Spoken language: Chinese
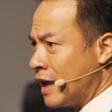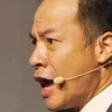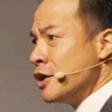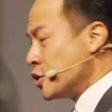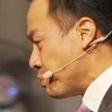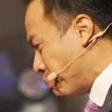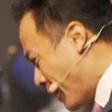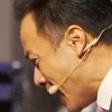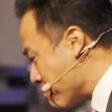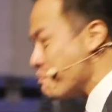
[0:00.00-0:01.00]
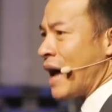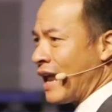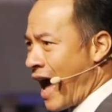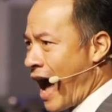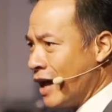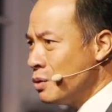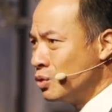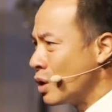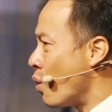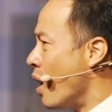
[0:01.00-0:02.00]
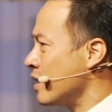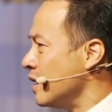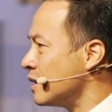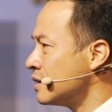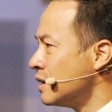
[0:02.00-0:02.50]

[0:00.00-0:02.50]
野，是遍满骸骨的旷野？